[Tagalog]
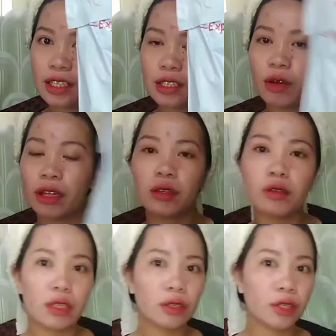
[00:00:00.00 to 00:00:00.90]
So, ito
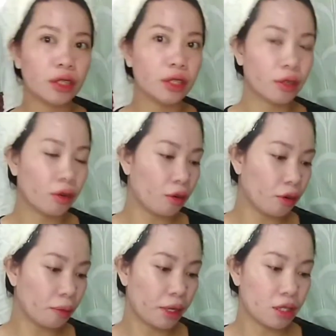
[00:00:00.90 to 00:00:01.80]
yung in-order
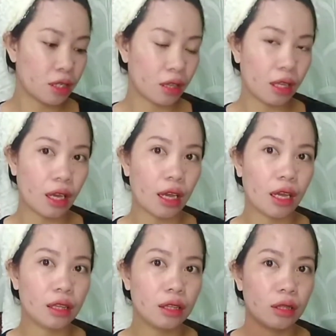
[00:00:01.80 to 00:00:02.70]
kong bedsheet
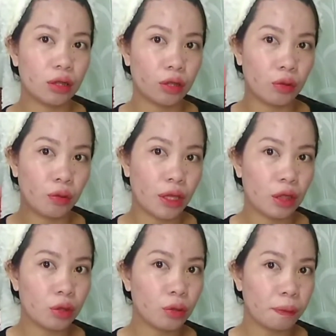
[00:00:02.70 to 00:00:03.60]
and with
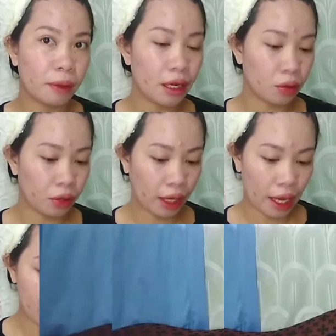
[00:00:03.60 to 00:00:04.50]
two
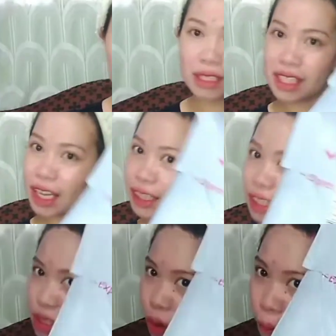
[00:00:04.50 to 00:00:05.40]
pillowcase. I'm
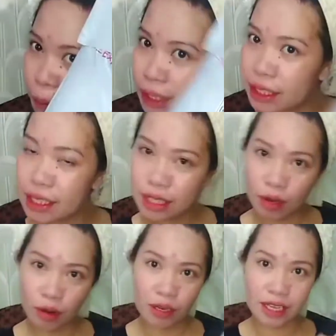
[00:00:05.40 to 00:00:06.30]
excited to open it,
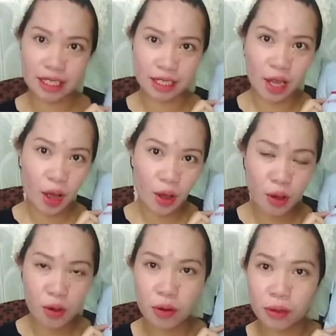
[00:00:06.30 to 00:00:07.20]
so let's
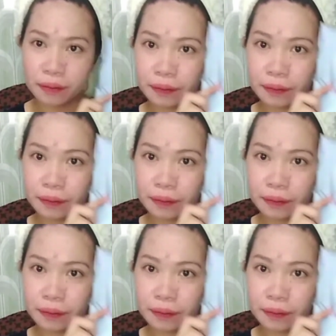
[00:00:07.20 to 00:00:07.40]
go!